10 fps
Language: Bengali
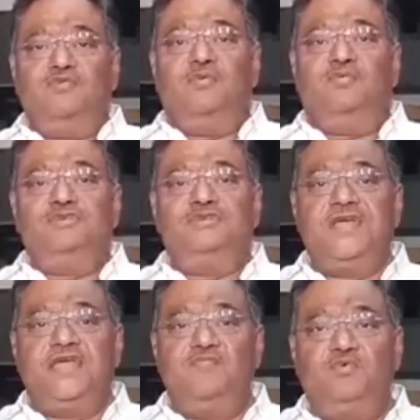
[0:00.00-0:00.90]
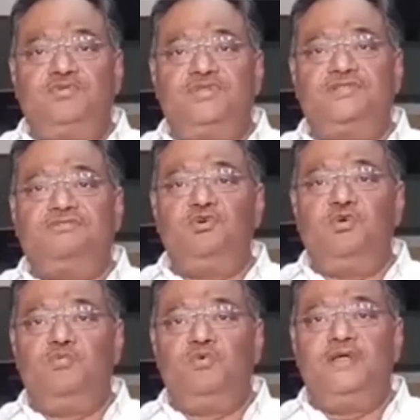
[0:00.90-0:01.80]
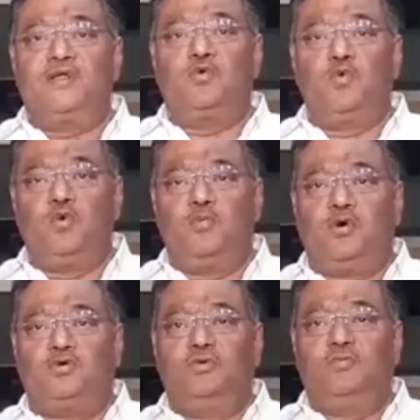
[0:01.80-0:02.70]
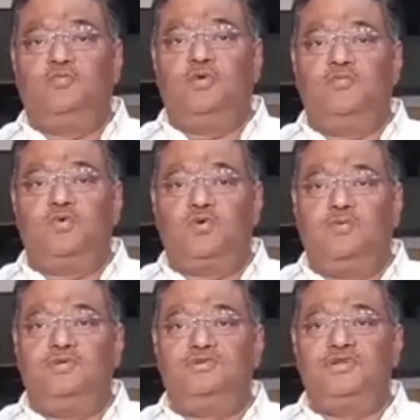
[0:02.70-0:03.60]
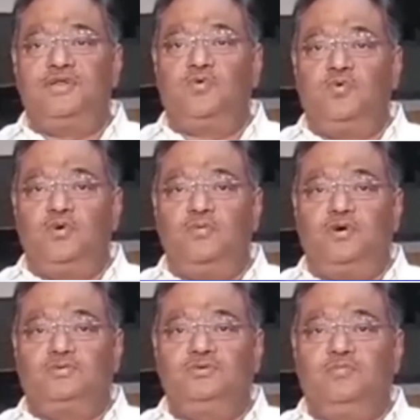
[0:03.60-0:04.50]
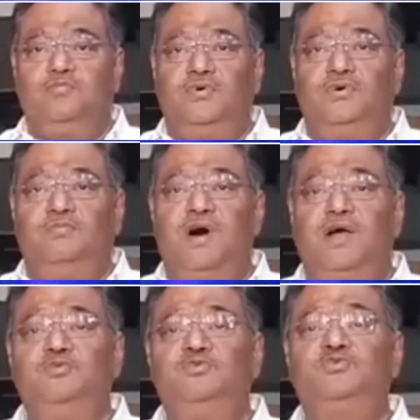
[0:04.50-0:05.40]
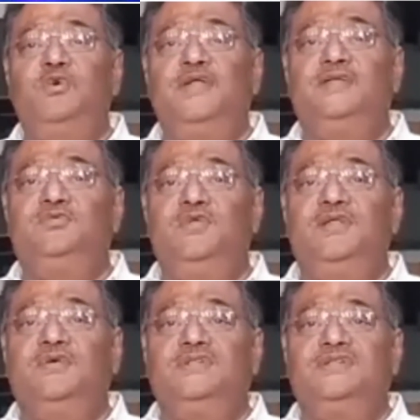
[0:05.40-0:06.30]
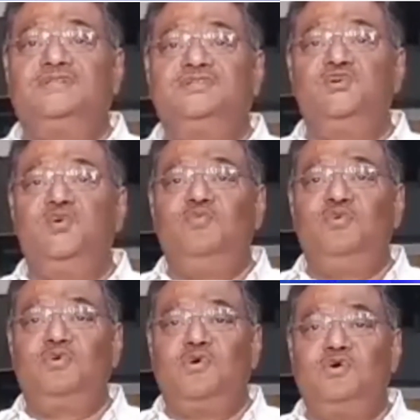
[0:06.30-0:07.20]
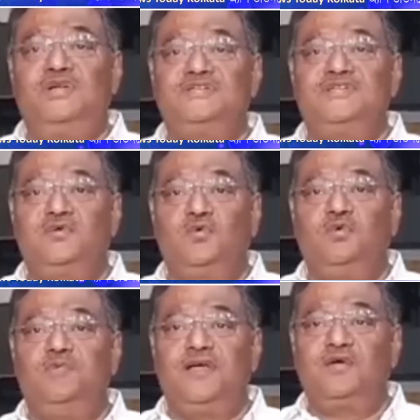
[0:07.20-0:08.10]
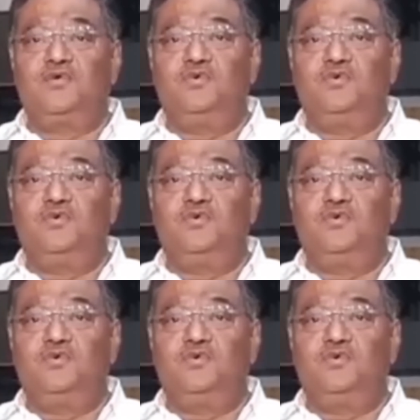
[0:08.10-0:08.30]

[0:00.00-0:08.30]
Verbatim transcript: আমি তো বলছি এই মুহূর্তে তৃণমূলের কোনো বক্তব্য মুখ্যমন্ত্রীর কোনো বক্তব্য মানুষ তো অনেক দূরের কথা তৃণমূল কংগ্রেসের কর্মীরা